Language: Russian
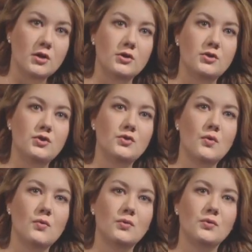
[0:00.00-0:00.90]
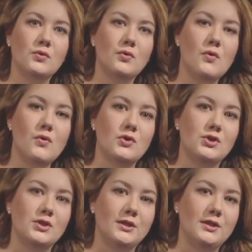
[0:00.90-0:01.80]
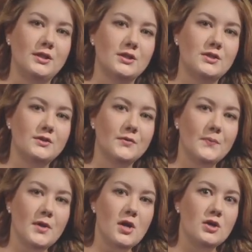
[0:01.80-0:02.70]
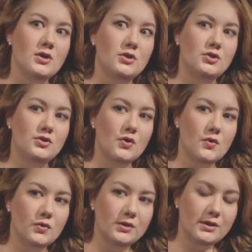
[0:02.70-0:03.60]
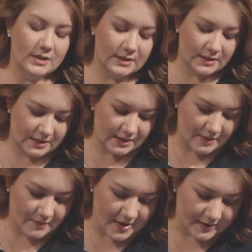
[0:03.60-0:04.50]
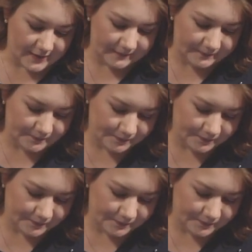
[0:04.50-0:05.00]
И еще он кошек ест, и еще он ест собак.